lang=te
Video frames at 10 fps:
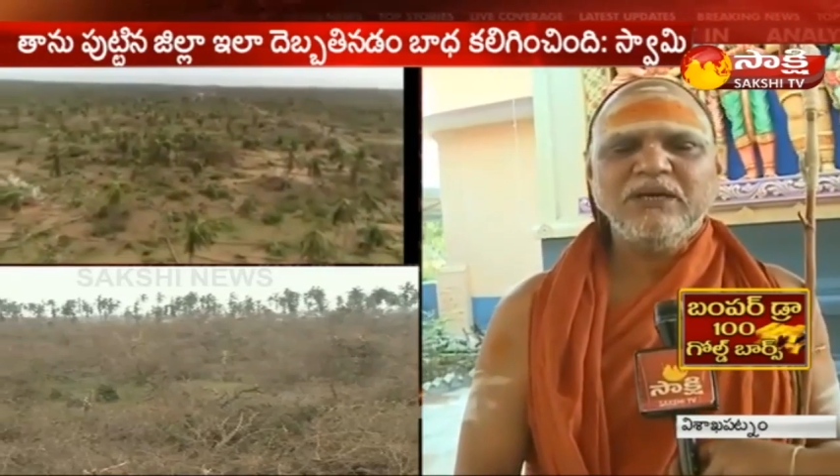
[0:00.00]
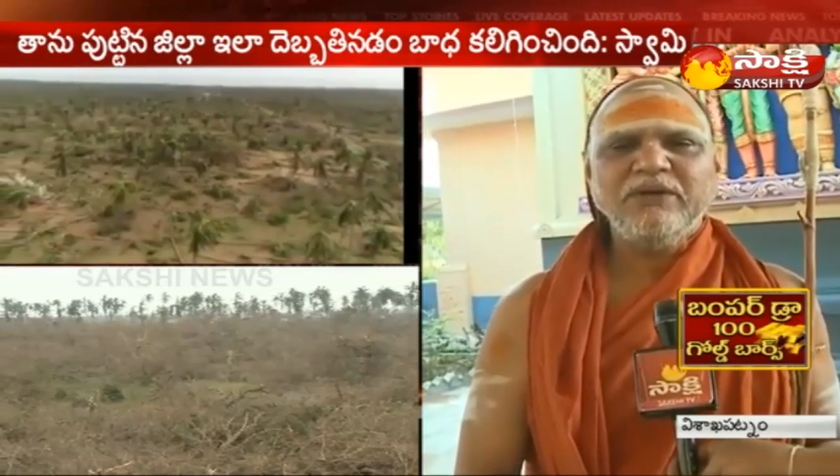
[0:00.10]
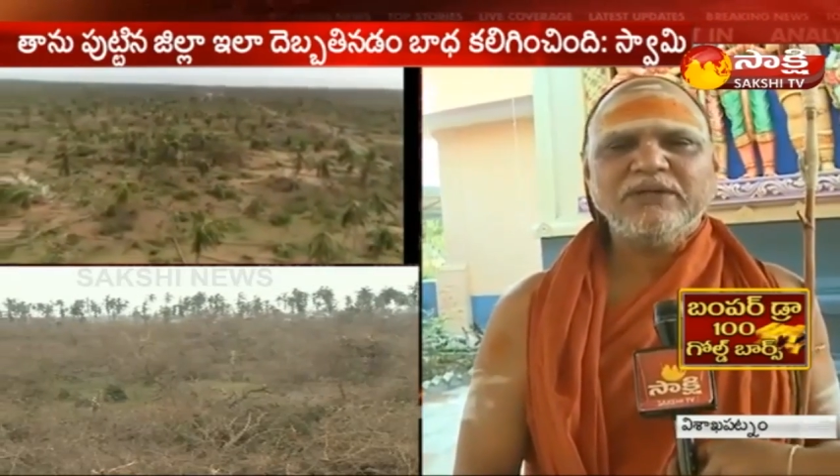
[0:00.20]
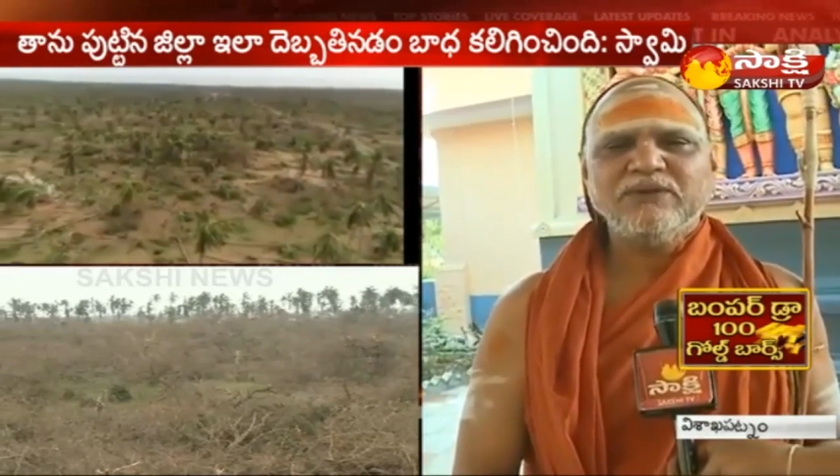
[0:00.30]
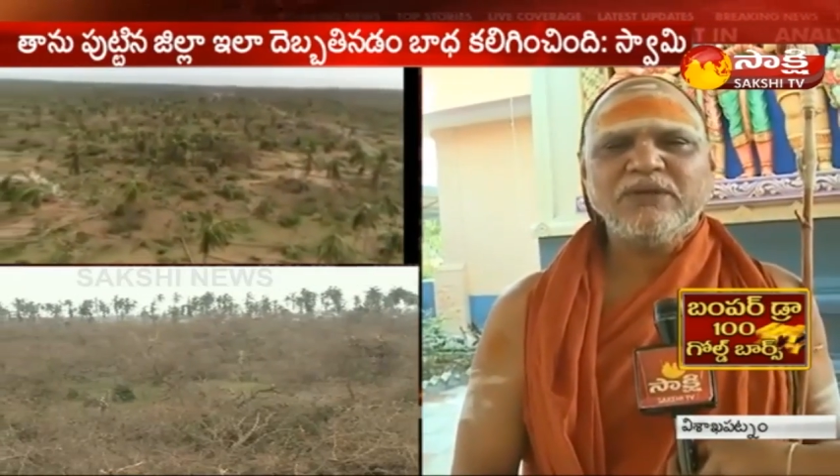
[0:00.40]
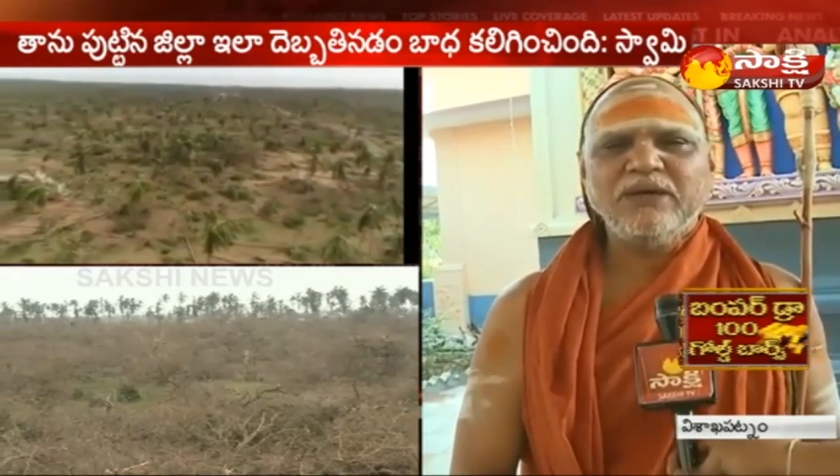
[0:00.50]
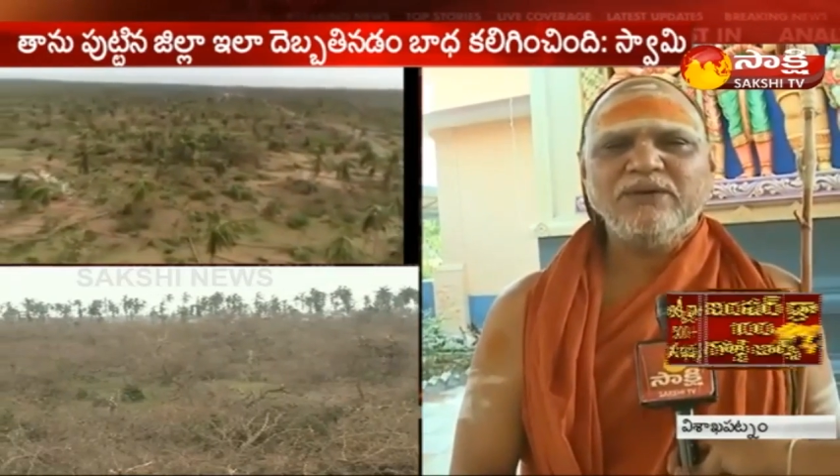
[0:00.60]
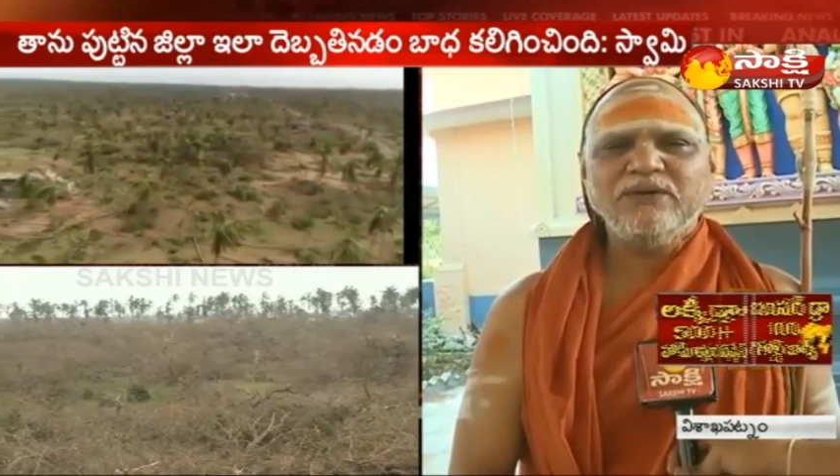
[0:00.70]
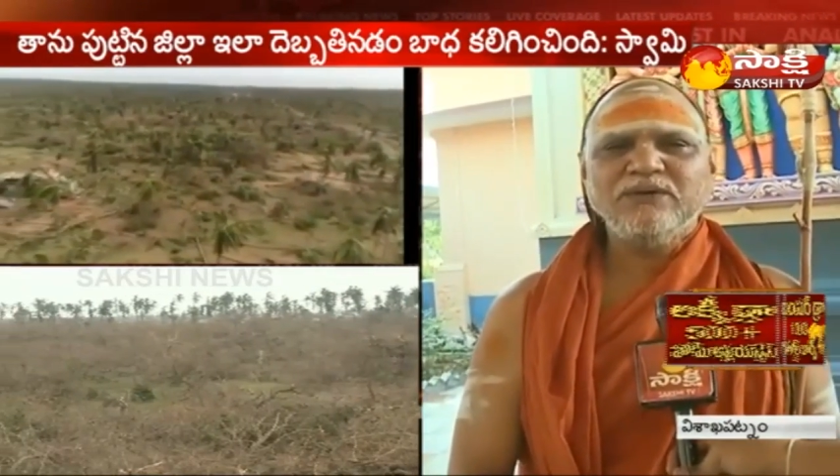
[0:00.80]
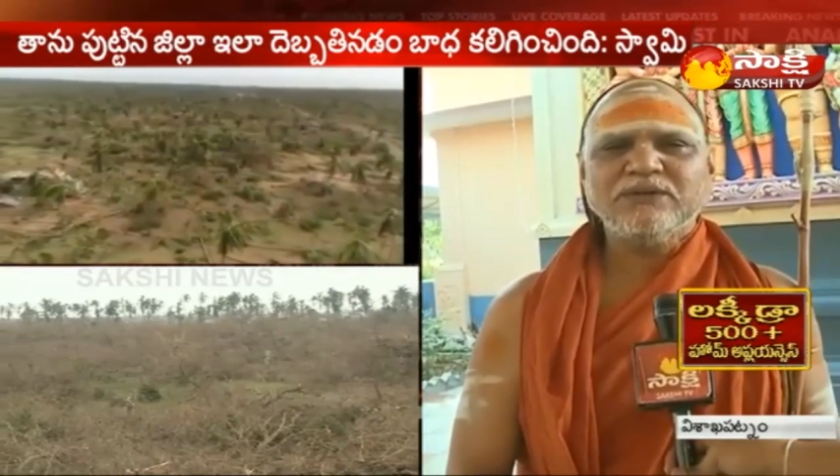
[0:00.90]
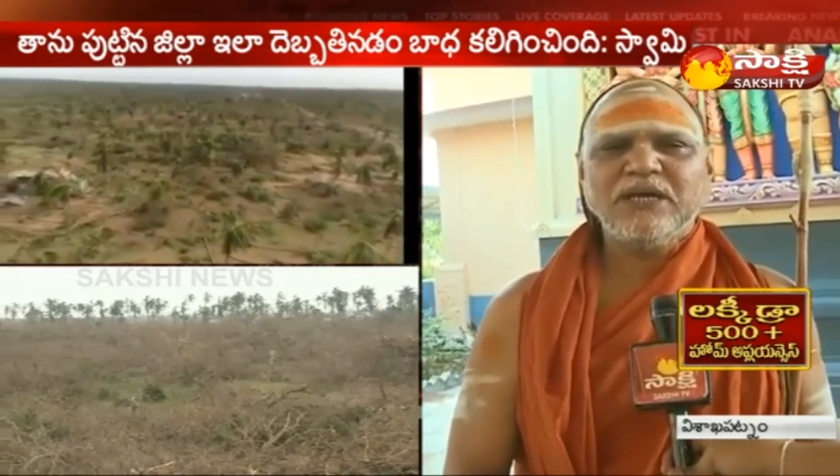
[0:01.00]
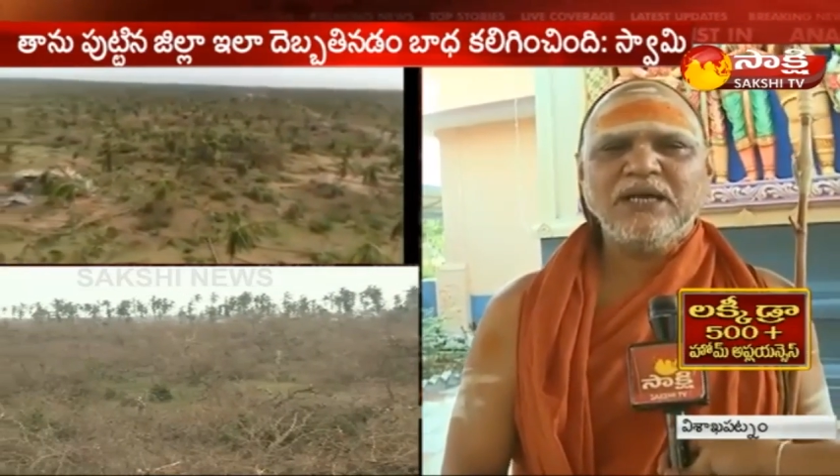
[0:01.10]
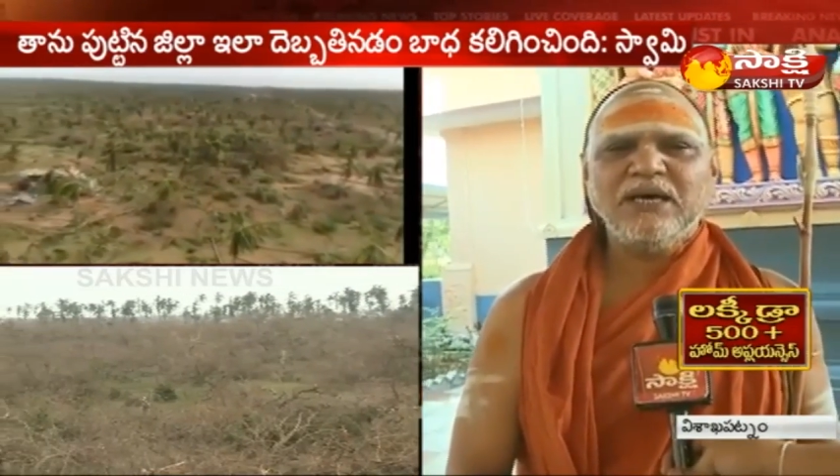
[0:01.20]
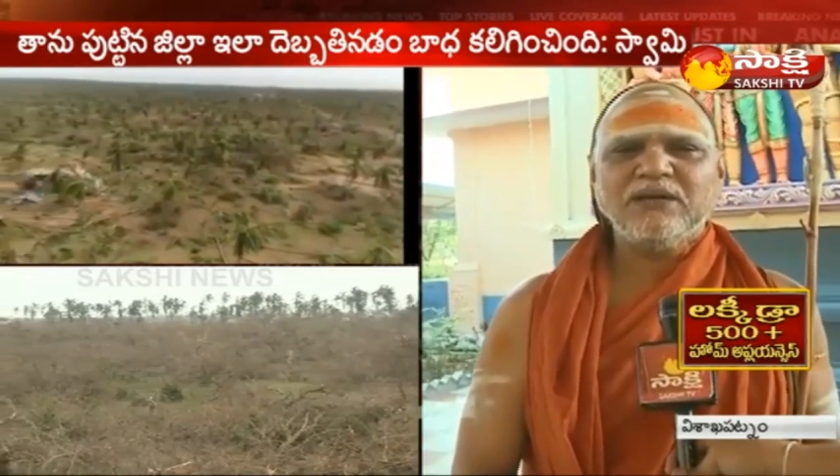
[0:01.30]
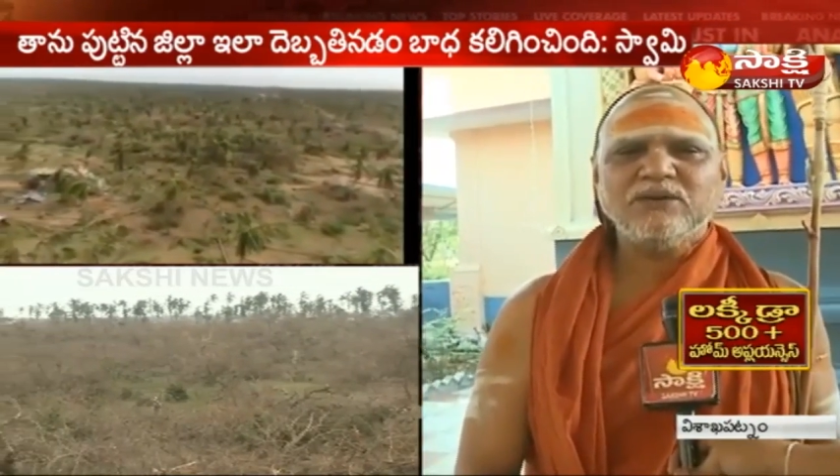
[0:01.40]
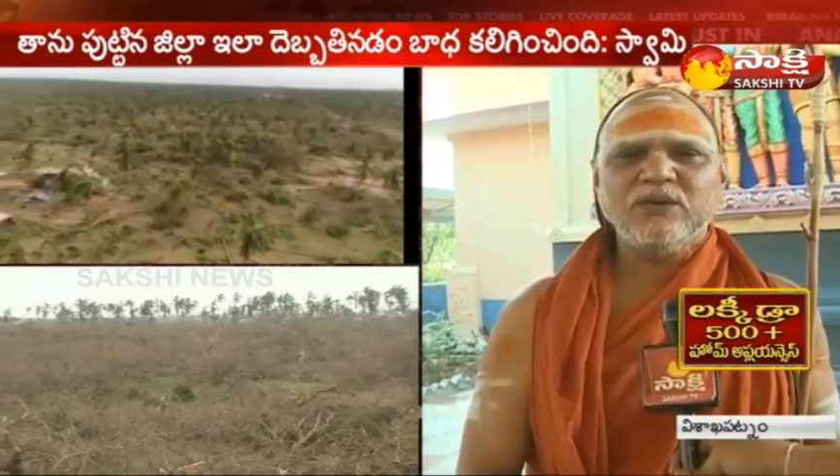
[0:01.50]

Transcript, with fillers: ఏవైతే ఉన్నాయో చాలా